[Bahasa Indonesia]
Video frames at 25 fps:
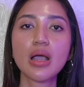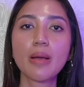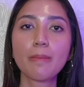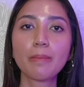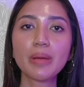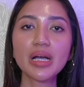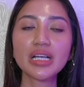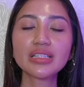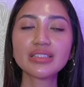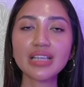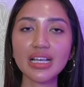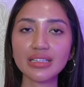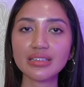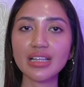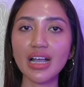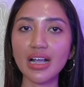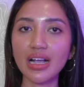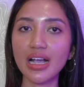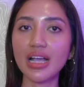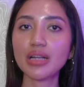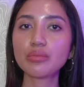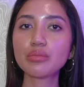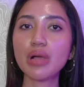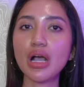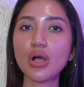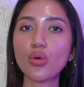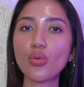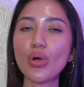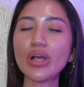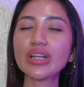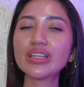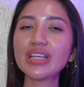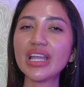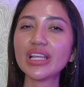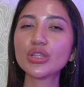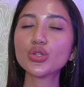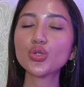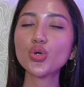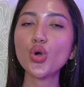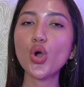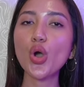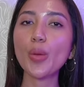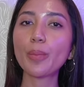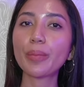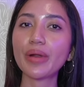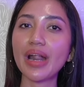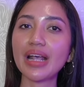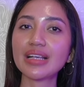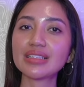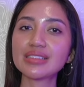menyatakan bahwa dia itu
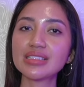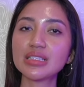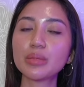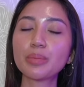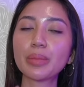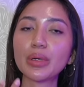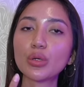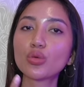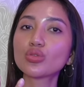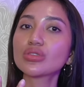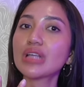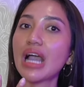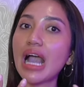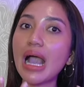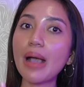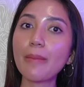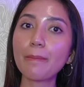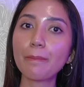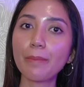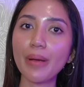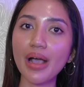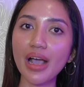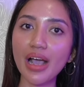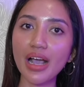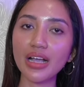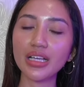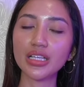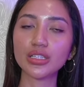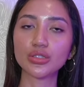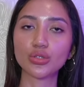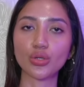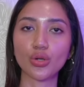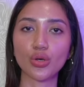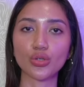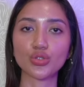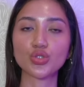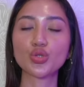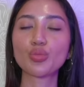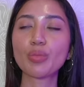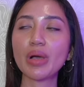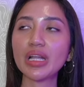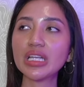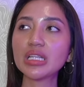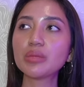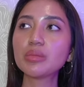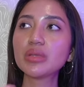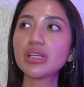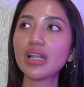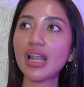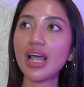operasi perut apa gitu loh.
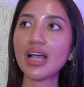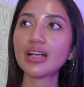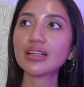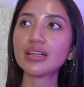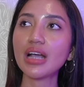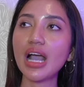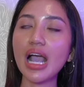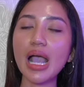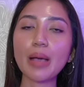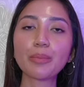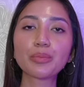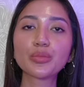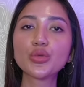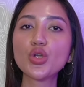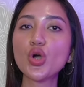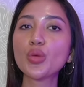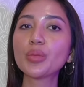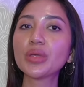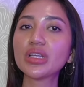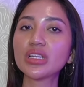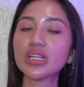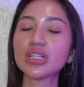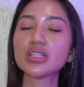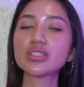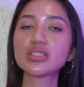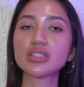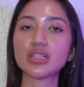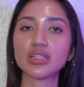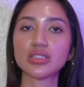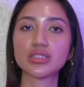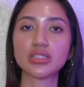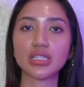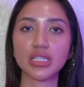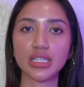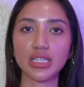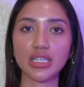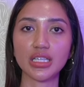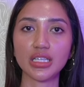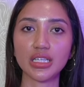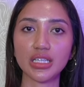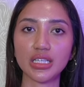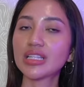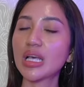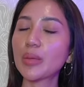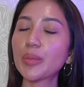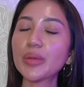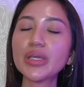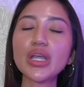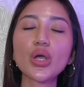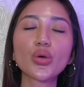Cuman dibilang abdominal surgery.
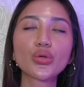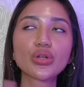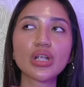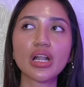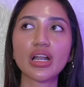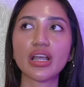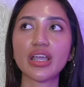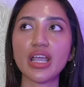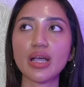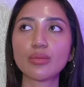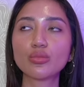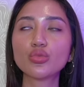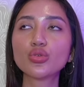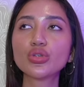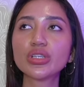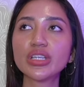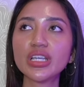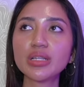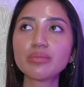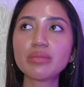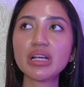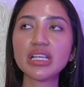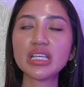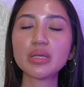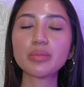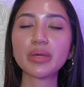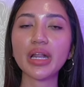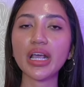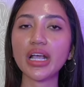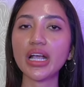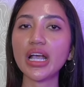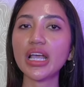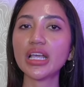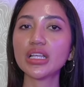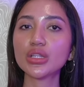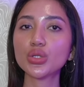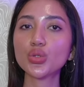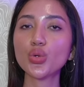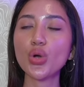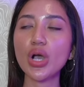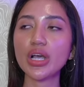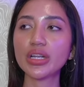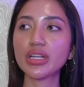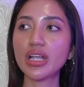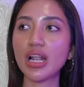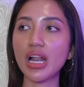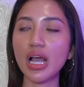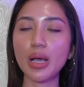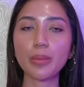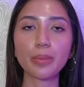Tapi ya udahlah ya, mungkin bagi mereka itu
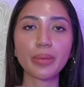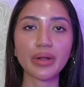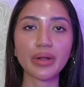adalah